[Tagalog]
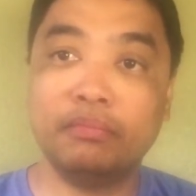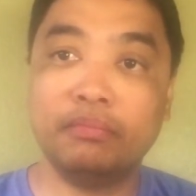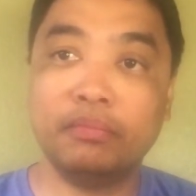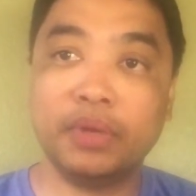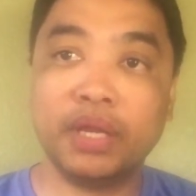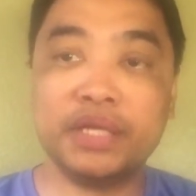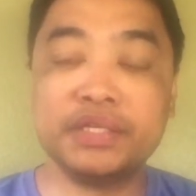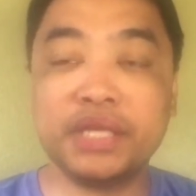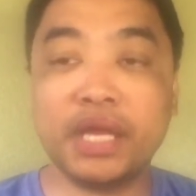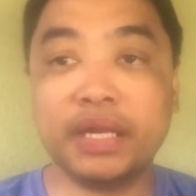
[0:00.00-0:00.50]

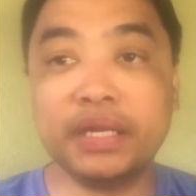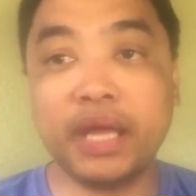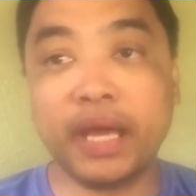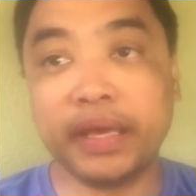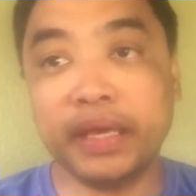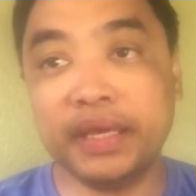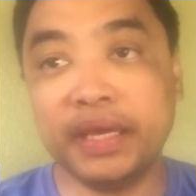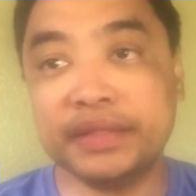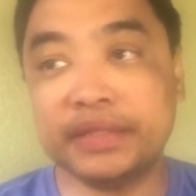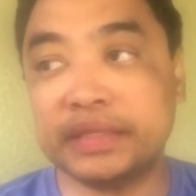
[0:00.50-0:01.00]
Kasi ang
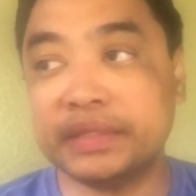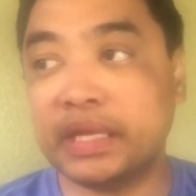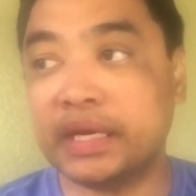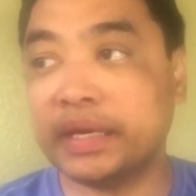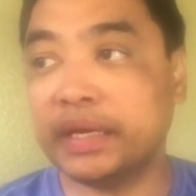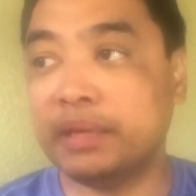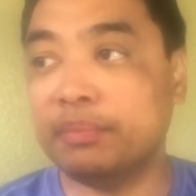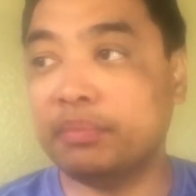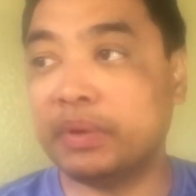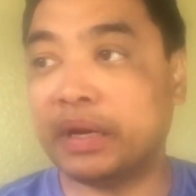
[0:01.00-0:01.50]
nakikita ng
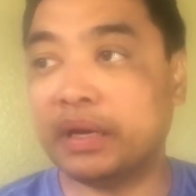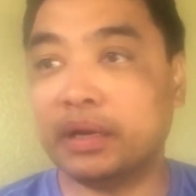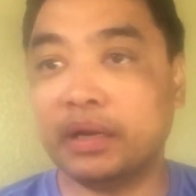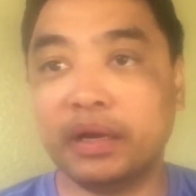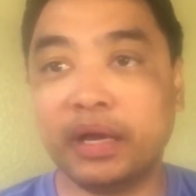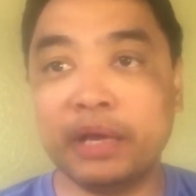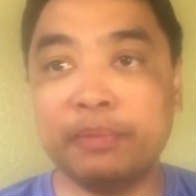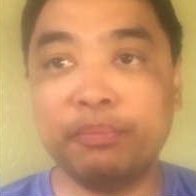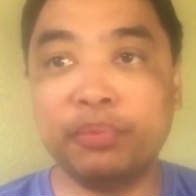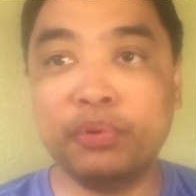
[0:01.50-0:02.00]
iba
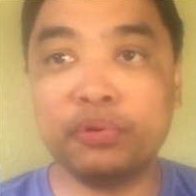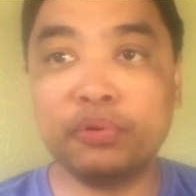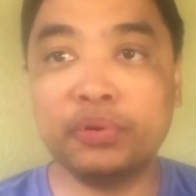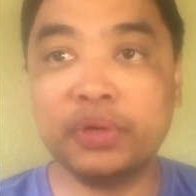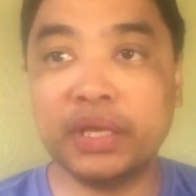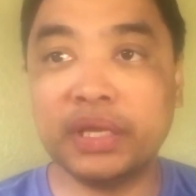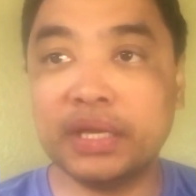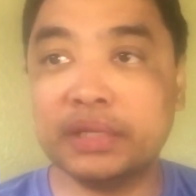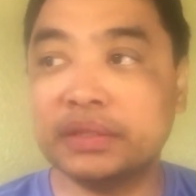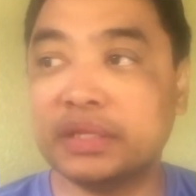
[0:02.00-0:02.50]
ay puro
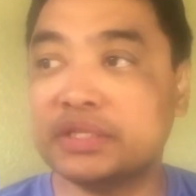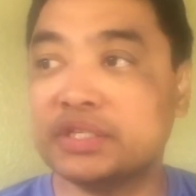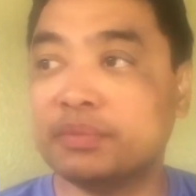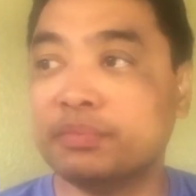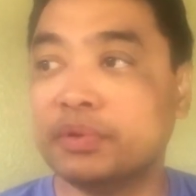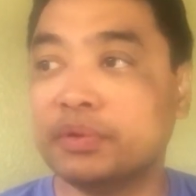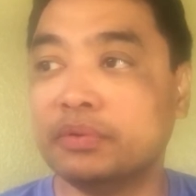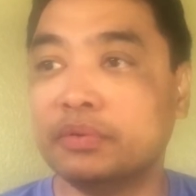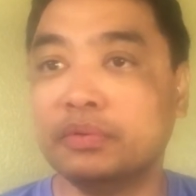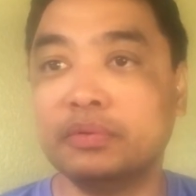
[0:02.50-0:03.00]

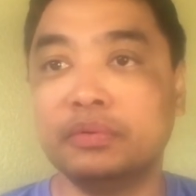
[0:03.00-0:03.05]
negatismo.